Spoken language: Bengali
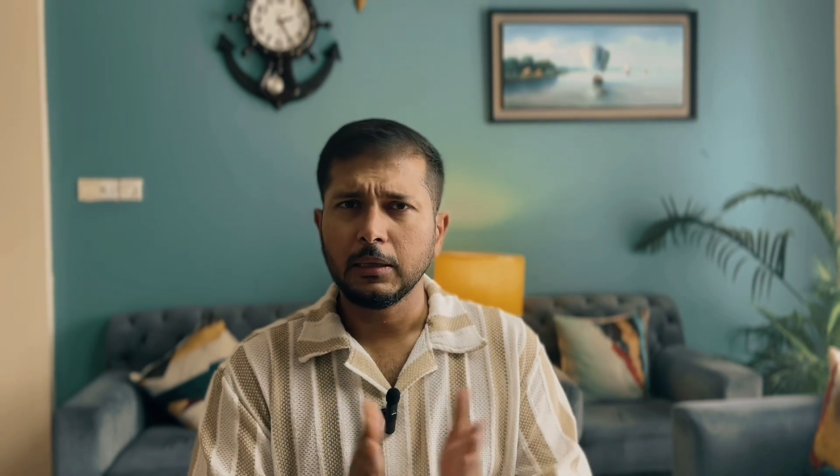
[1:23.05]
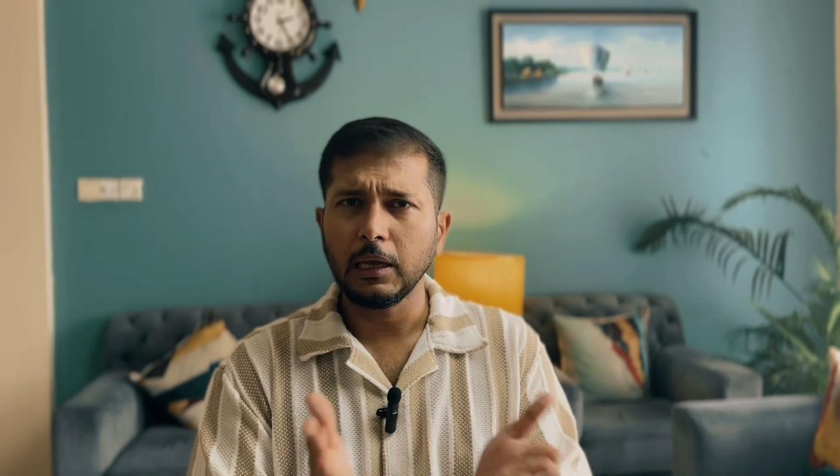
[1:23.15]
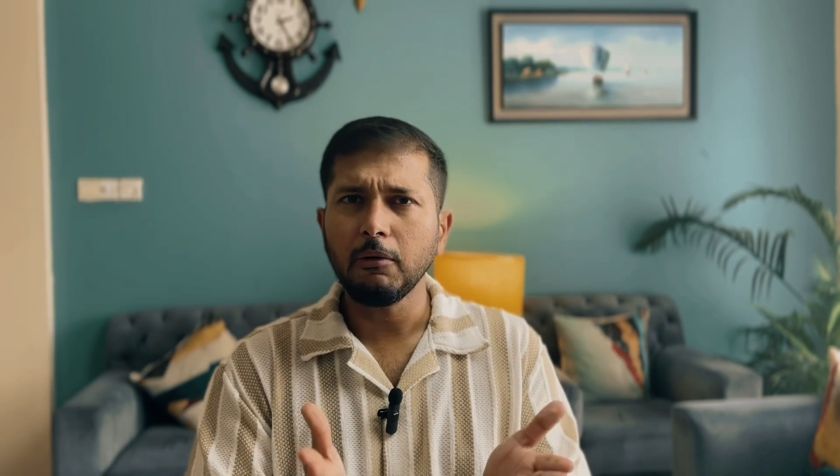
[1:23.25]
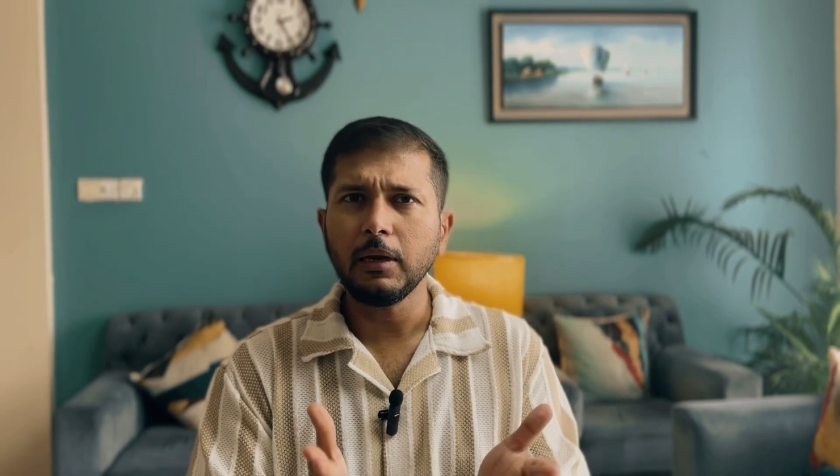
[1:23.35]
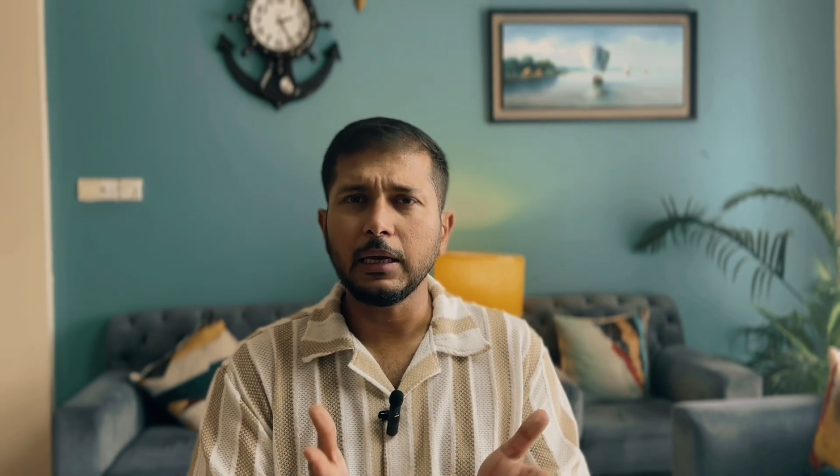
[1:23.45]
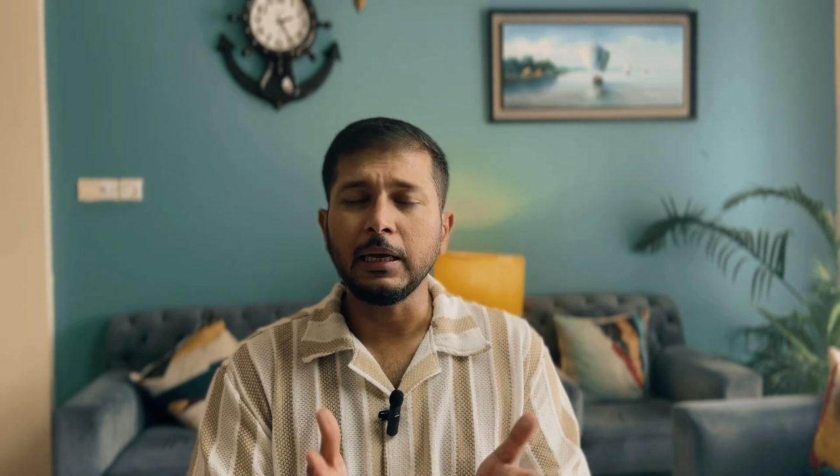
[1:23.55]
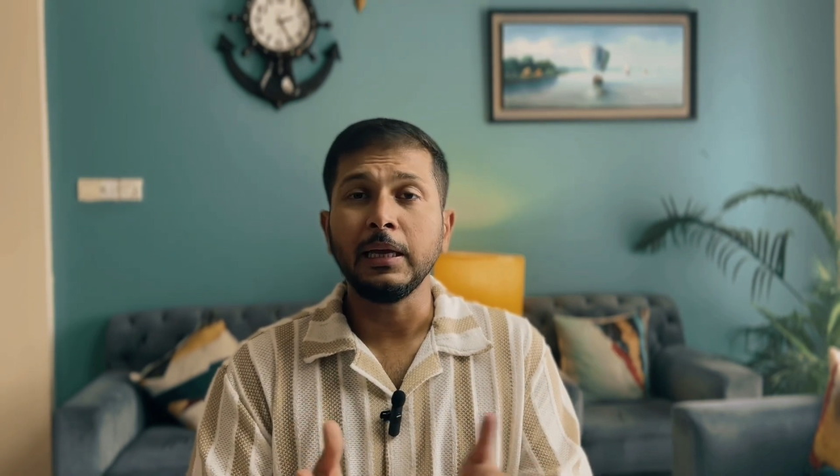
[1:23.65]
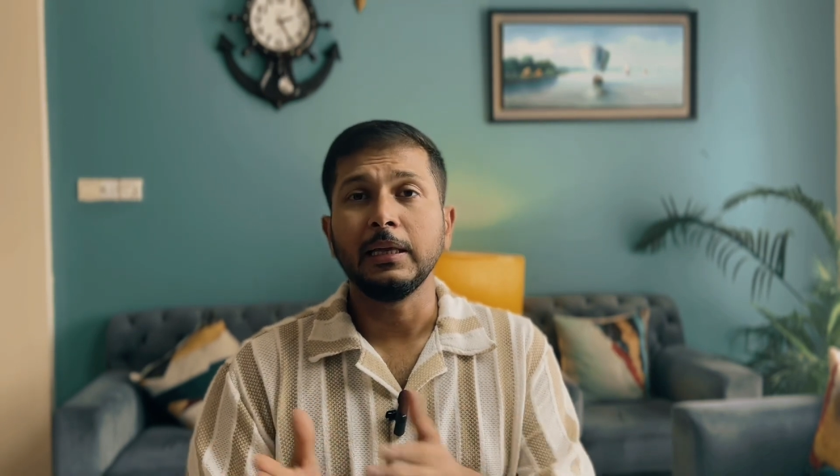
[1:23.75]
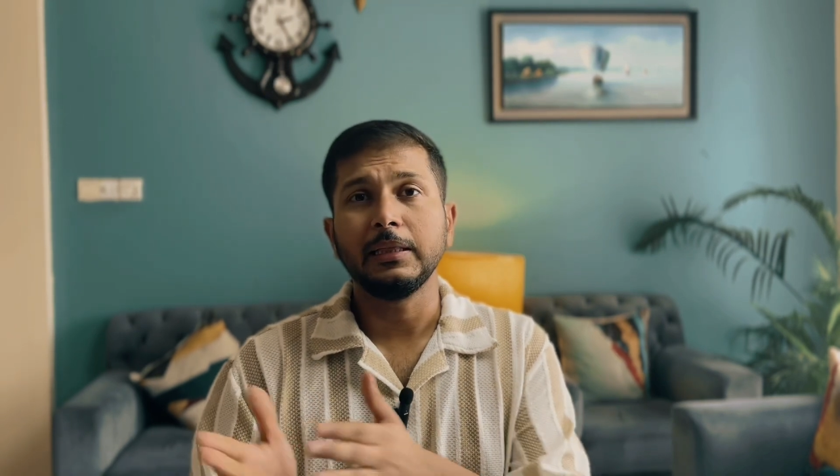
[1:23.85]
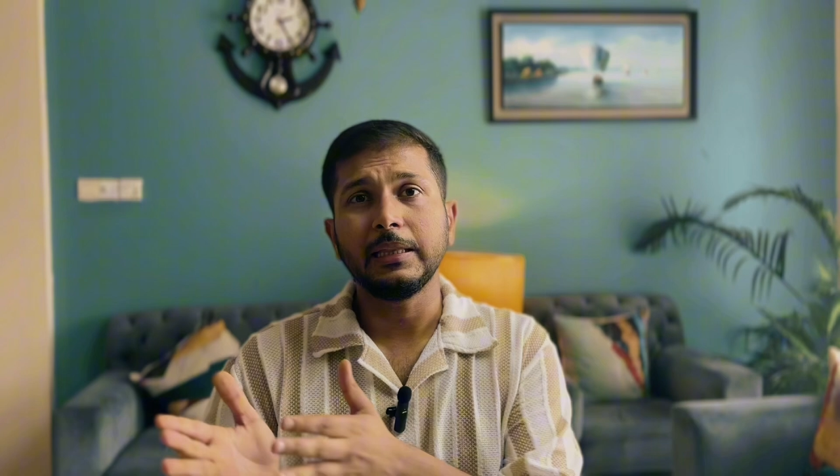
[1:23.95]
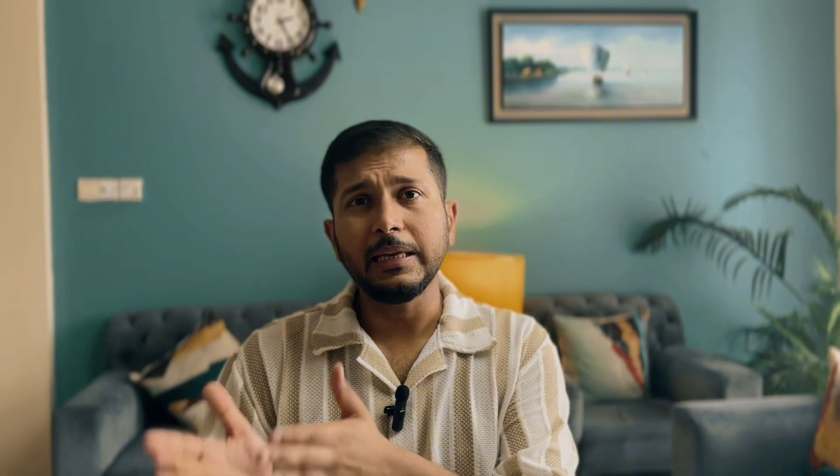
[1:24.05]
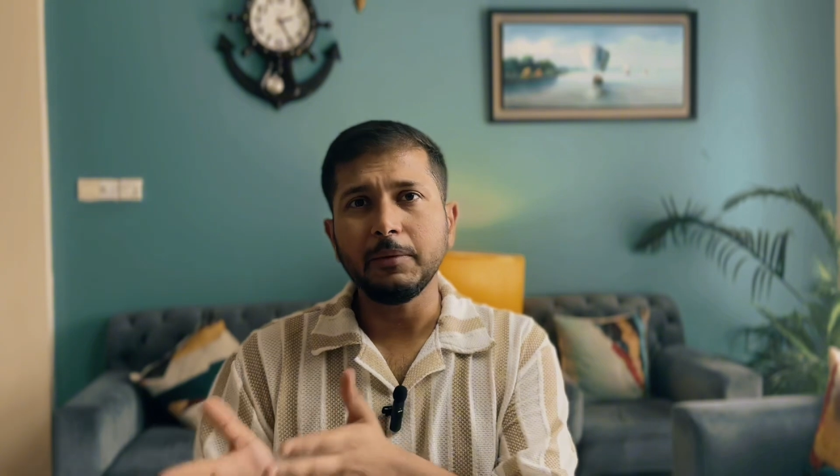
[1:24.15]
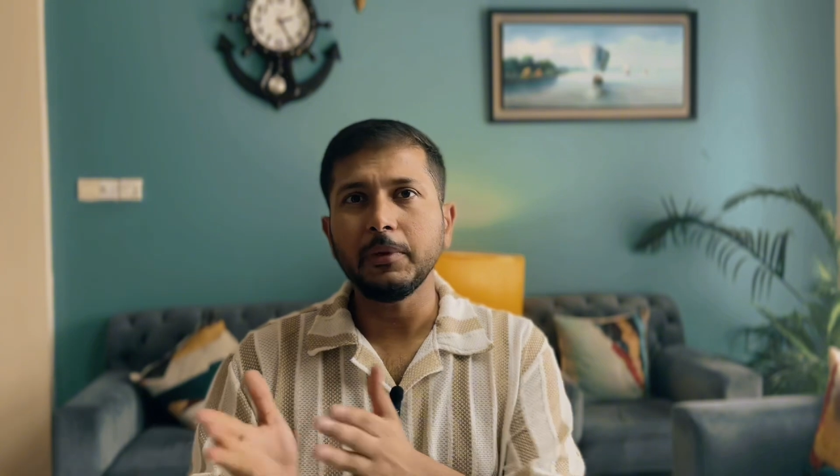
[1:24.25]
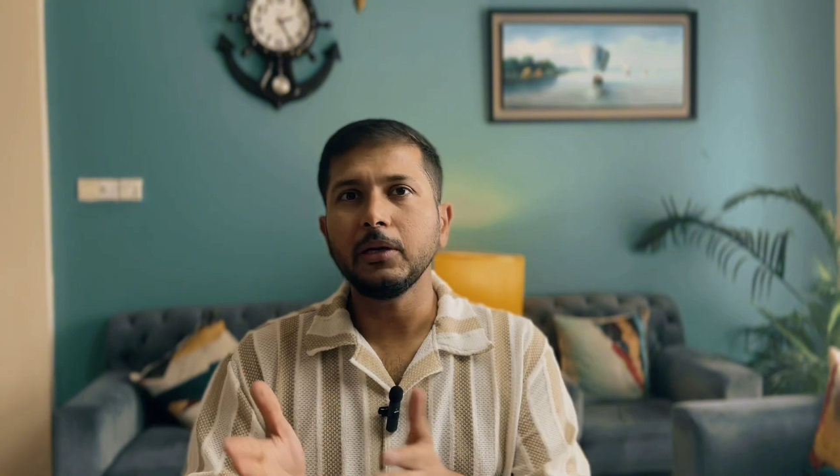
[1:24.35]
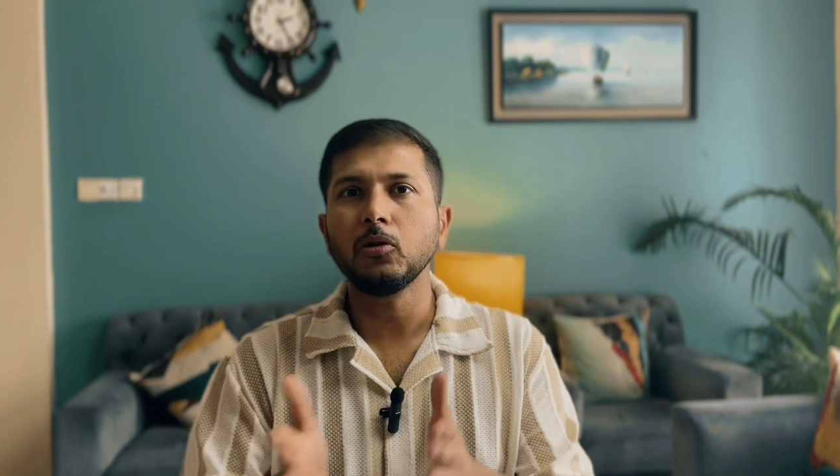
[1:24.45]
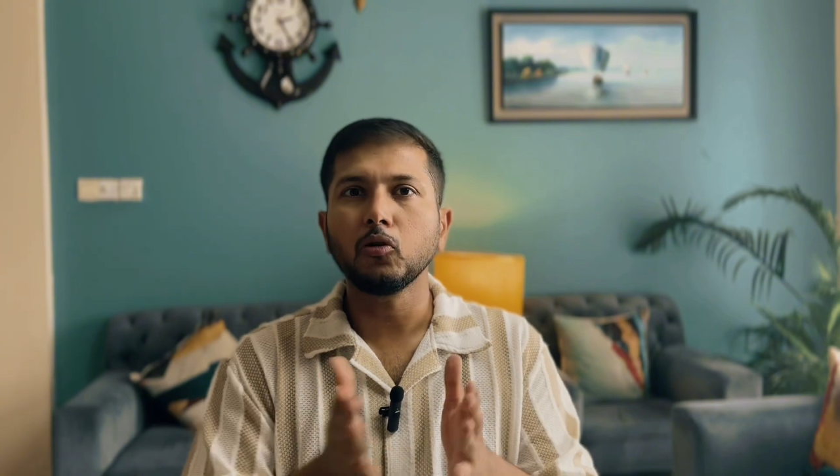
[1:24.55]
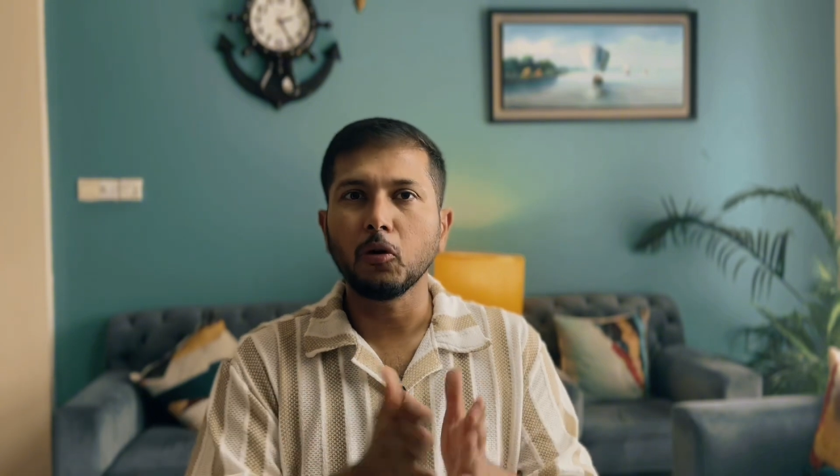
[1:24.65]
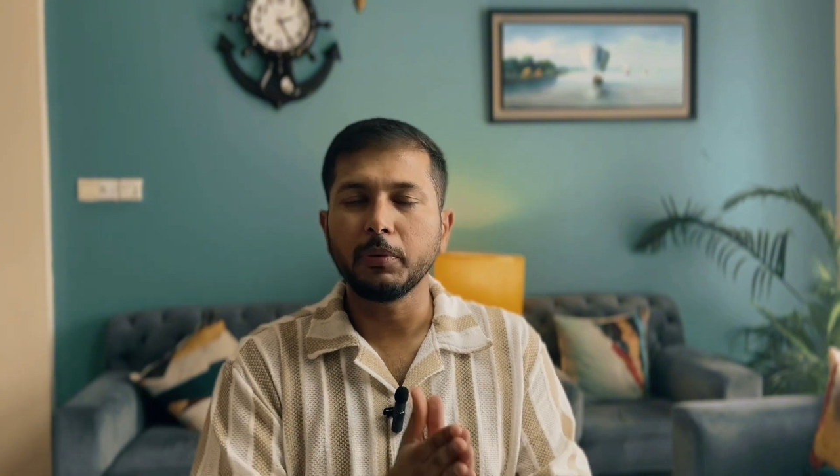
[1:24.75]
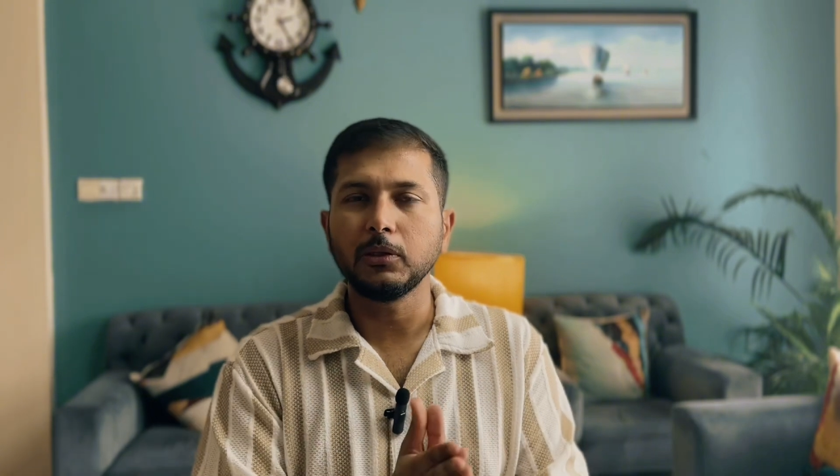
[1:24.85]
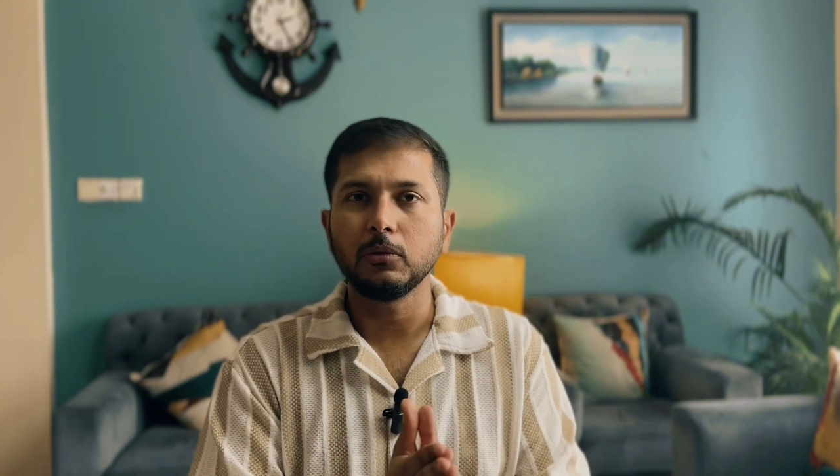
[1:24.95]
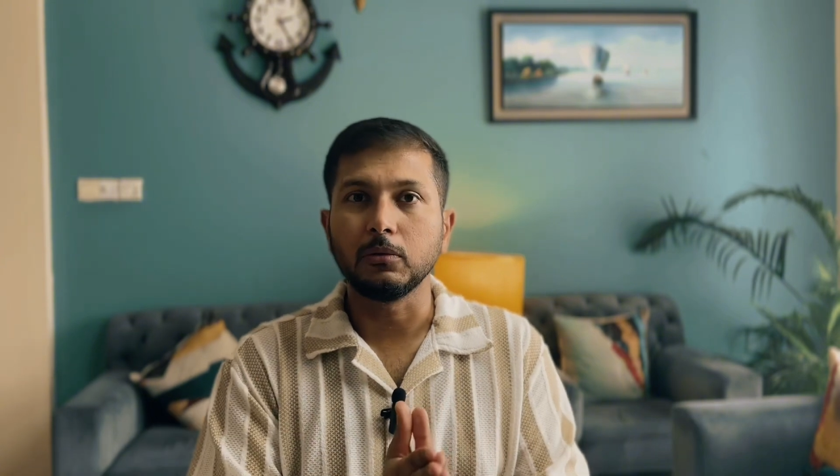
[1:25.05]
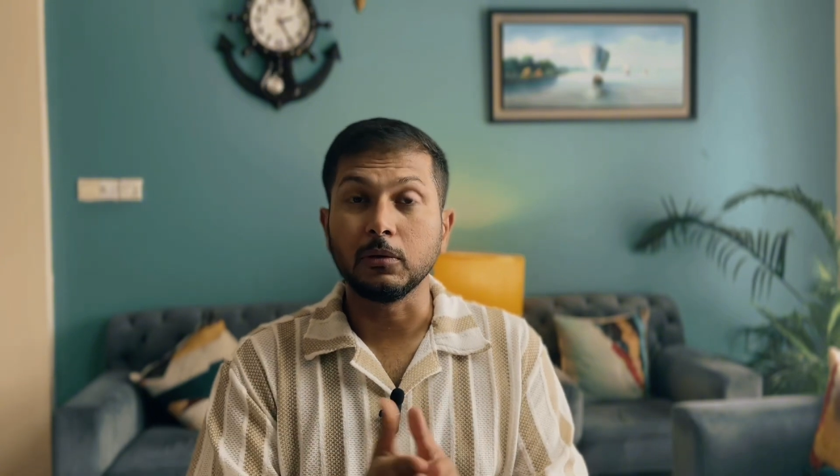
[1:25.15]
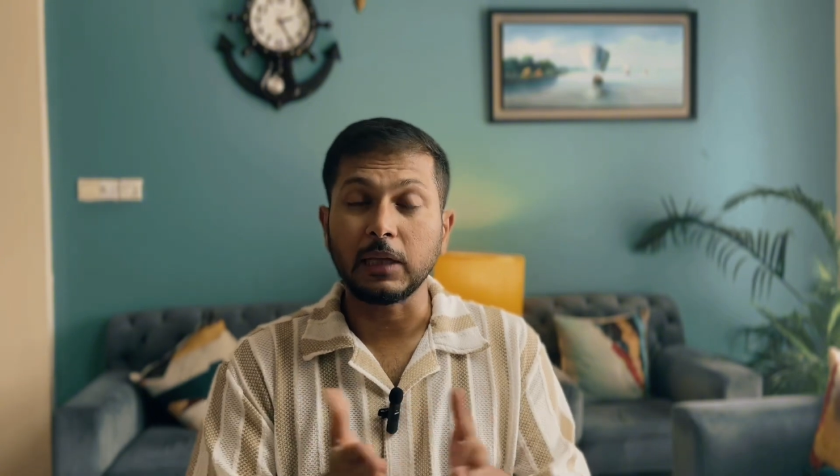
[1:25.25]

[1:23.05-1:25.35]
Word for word: তাহলে তিন মিলিয়ন কপির জন্য